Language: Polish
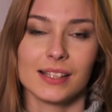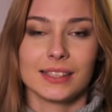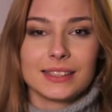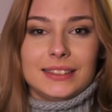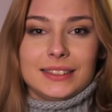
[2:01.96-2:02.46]

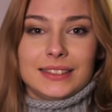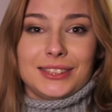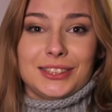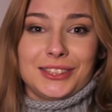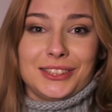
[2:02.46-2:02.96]
E,
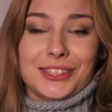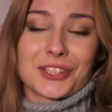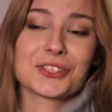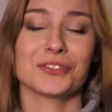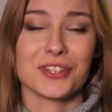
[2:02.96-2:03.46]

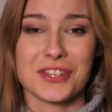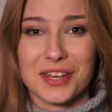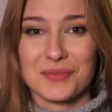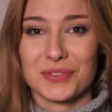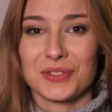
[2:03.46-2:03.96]
jak się
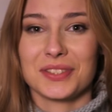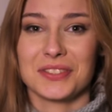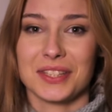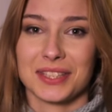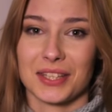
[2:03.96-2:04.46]
dowiedziałam, że to
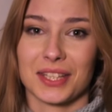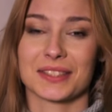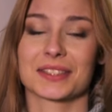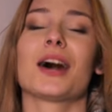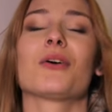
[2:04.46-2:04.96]
jest sesja
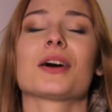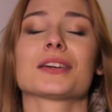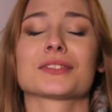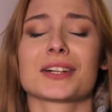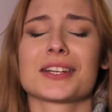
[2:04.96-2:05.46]
na
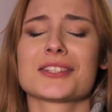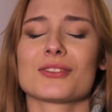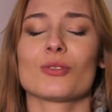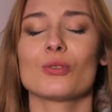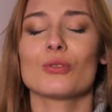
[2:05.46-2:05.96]
skałkach,
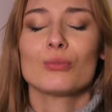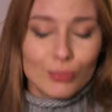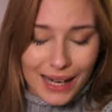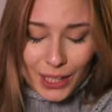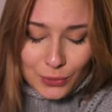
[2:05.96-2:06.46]
słuchajcie,
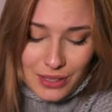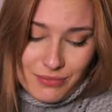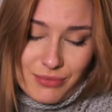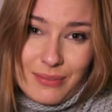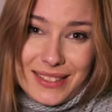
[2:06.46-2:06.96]

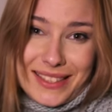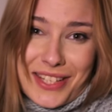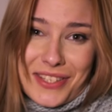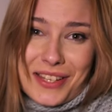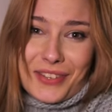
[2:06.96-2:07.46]
umarłam, bo mam
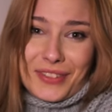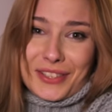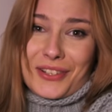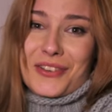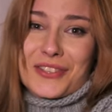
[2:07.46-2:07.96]
straszny lęk
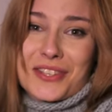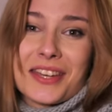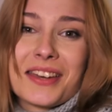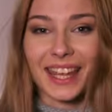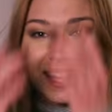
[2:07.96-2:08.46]

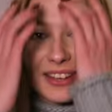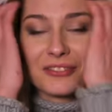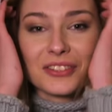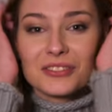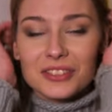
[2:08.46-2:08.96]
wysokości. I ja
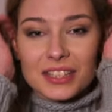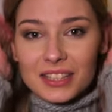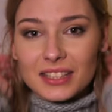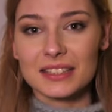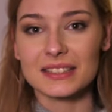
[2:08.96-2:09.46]
mówię, no
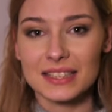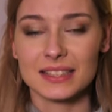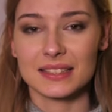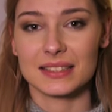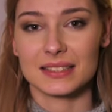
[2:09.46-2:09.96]
nie, nie
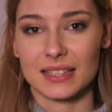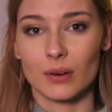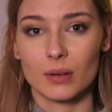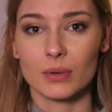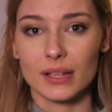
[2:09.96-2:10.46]
zejdę z tych
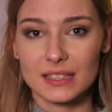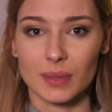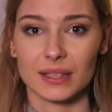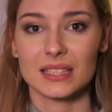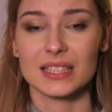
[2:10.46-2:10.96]
skałek, bo ja
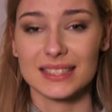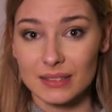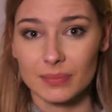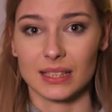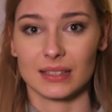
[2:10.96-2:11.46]
spadnę i się
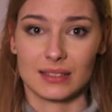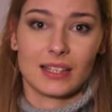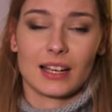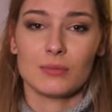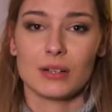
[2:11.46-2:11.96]
zabiję.
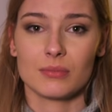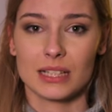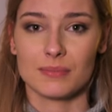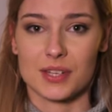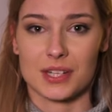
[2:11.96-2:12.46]
Taka była
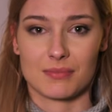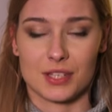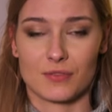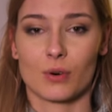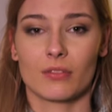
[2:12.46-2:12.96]
moja pierwsza
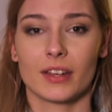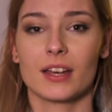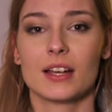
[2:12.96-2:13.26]
myśl w głowie.